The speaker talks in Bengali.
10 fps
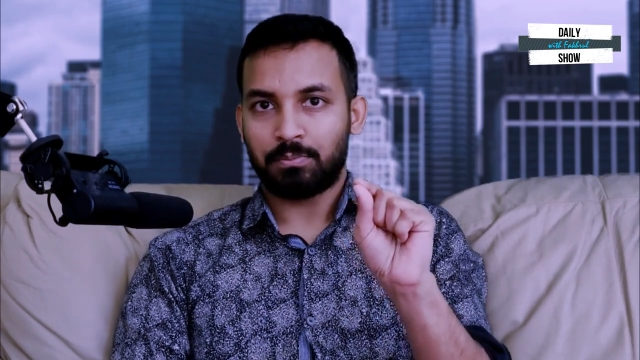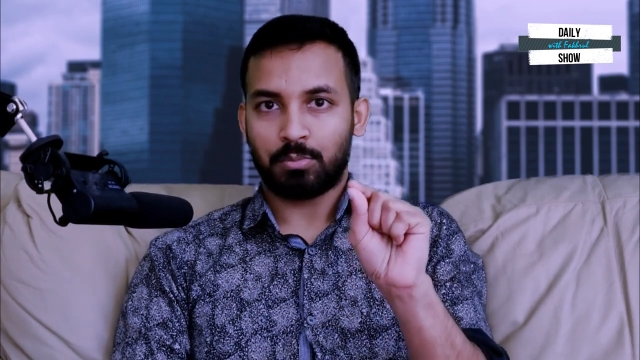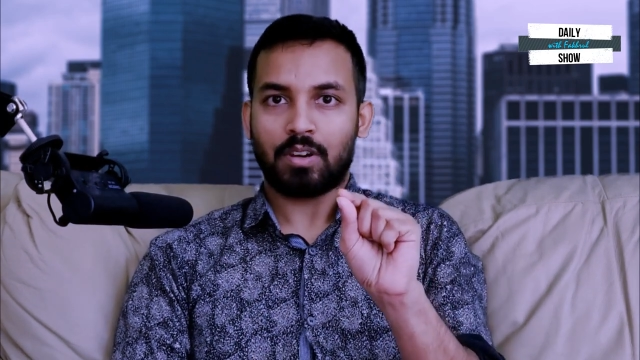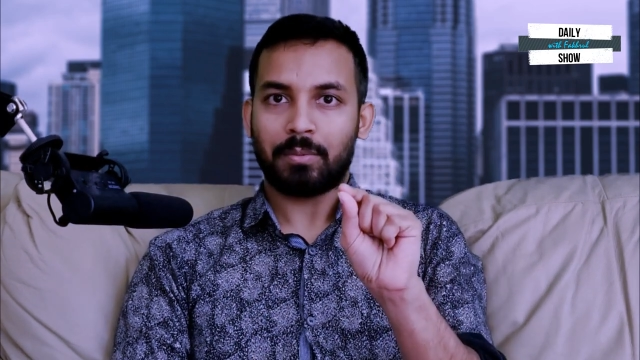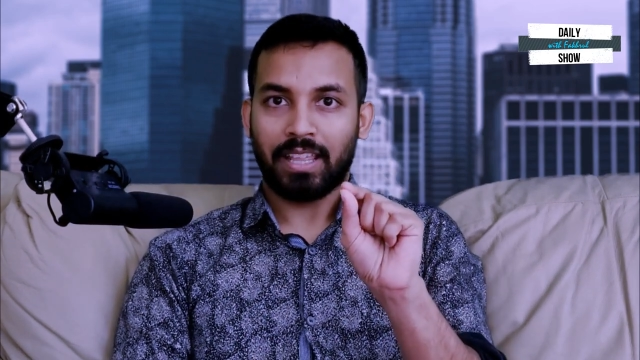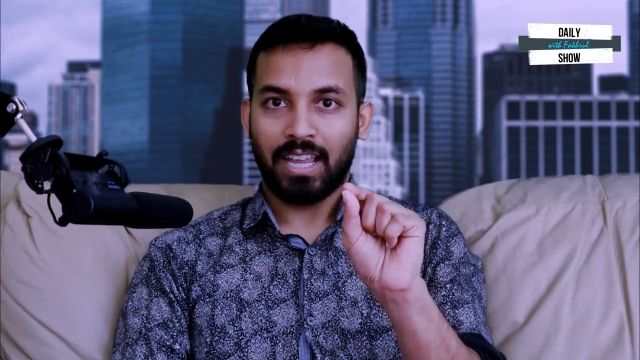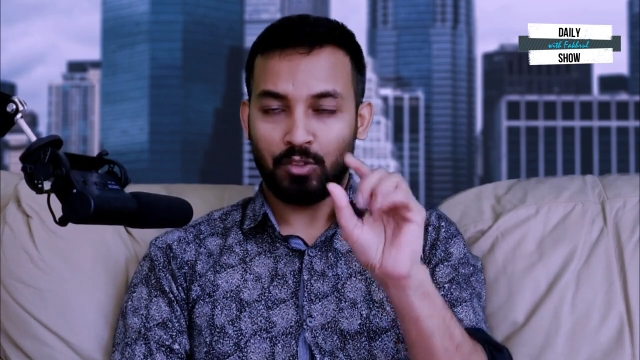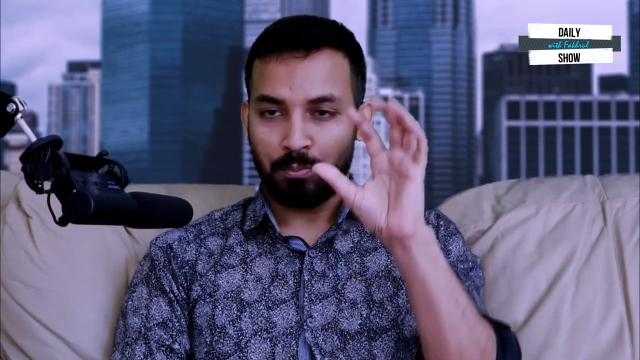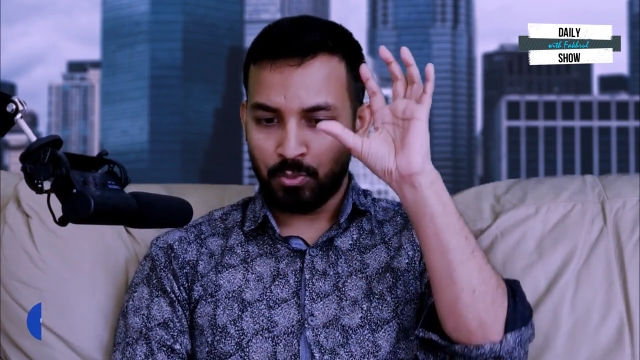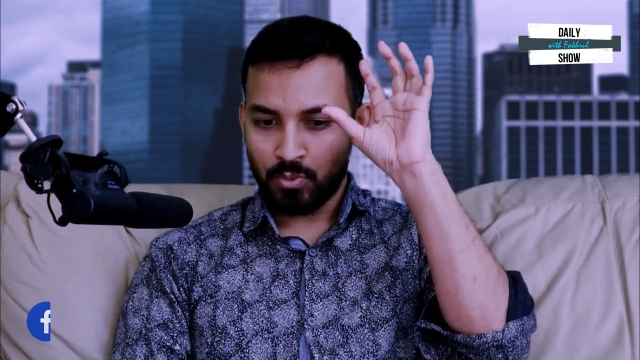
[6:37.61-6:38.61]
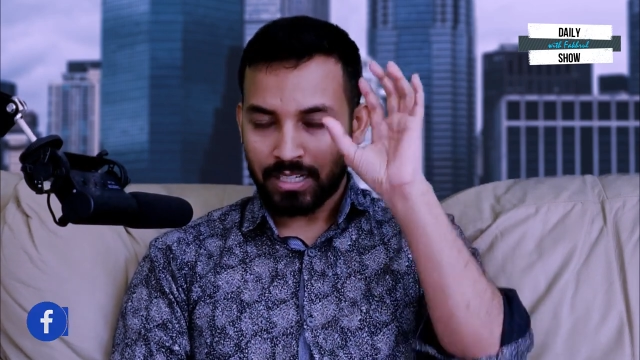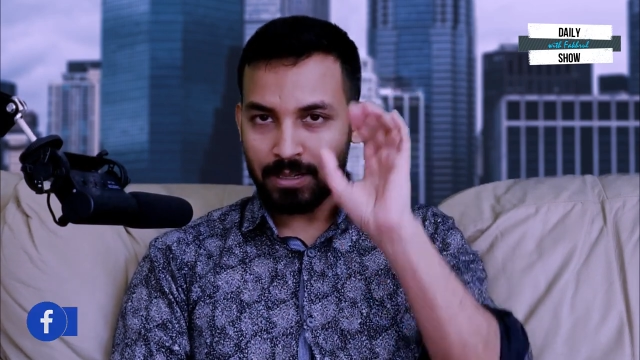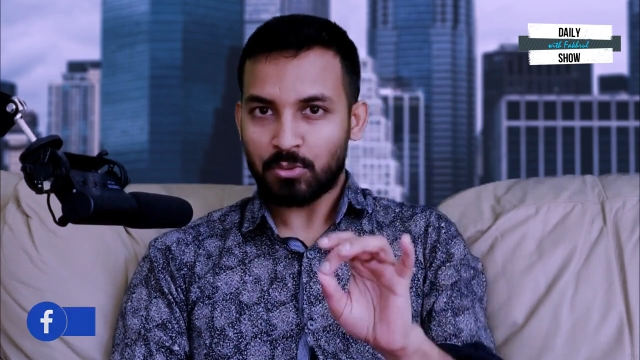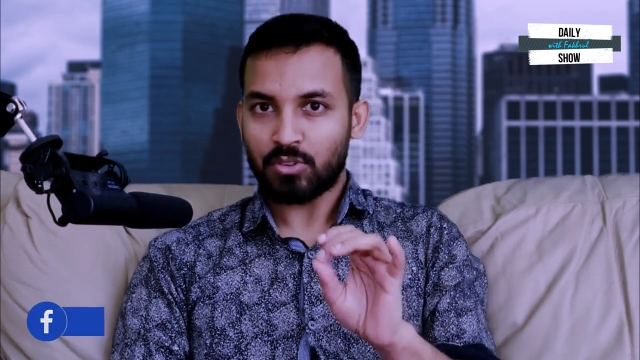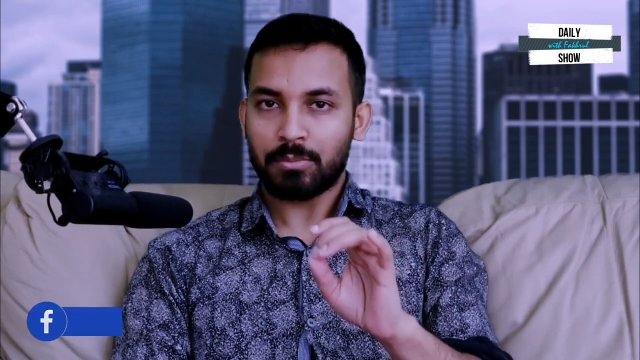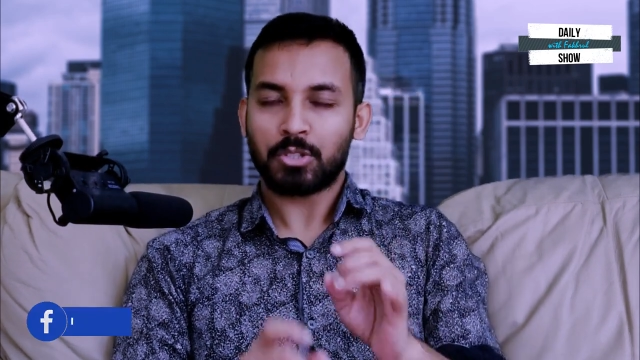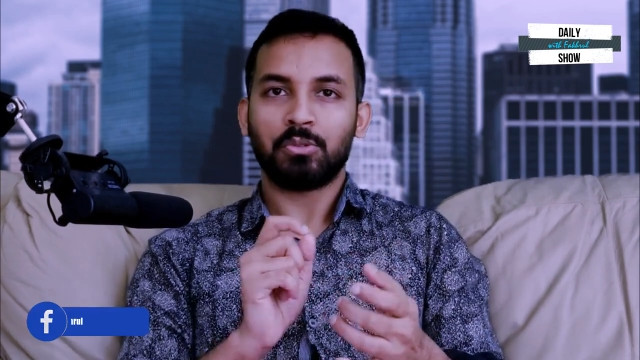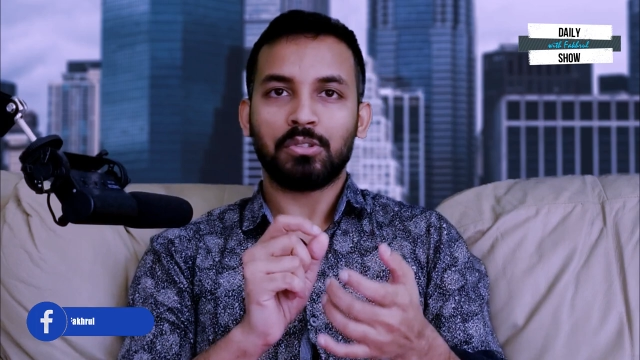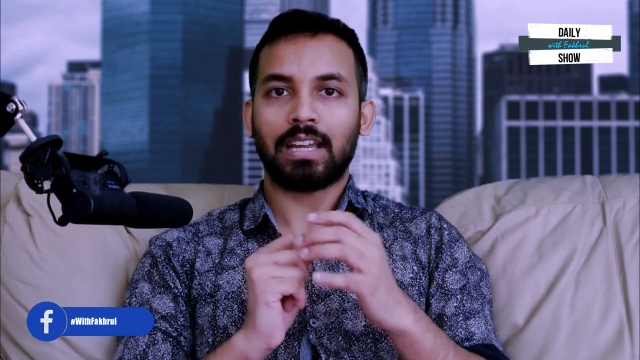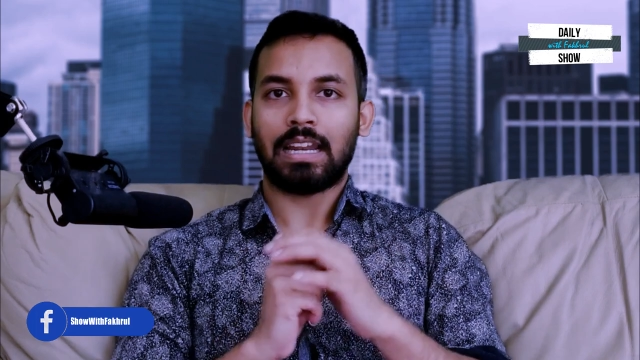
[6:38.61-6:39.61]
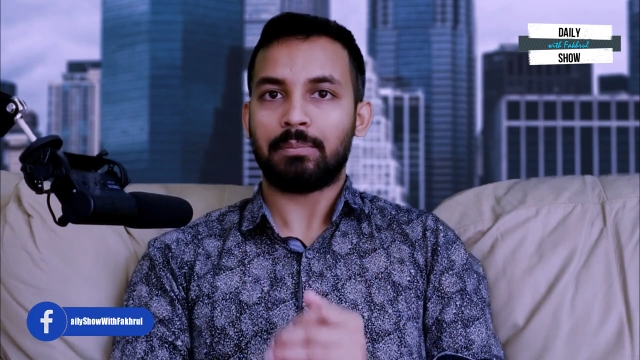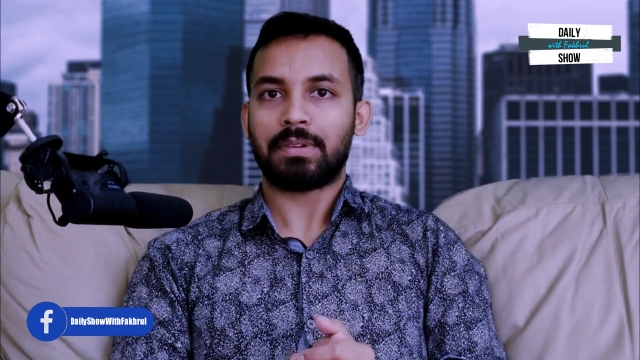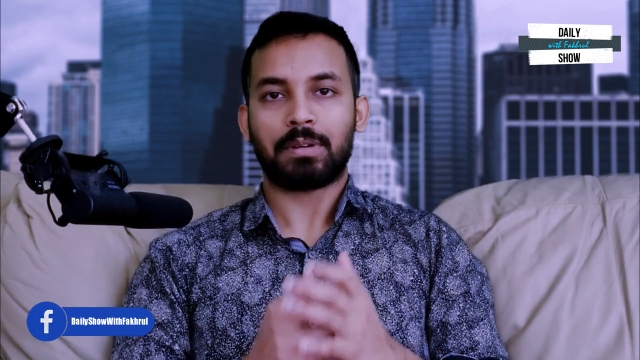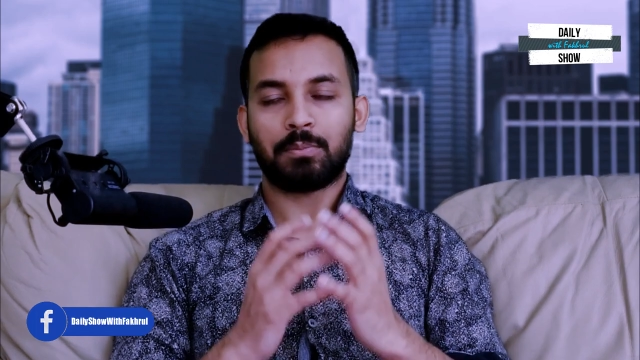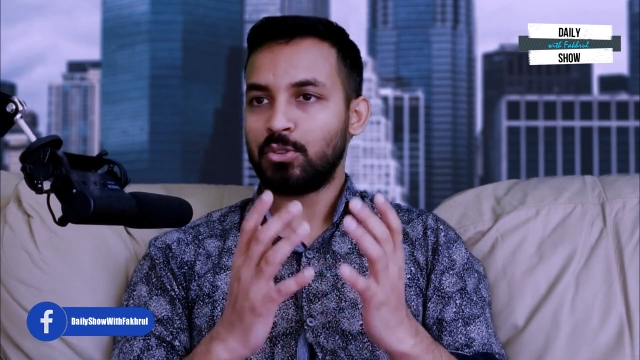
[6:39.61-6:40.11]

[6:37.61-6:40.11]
প্রোগ্রামে দেখাই তো পুরাটা প্রোগ্রামে শুরুতে খেলে আমি আমার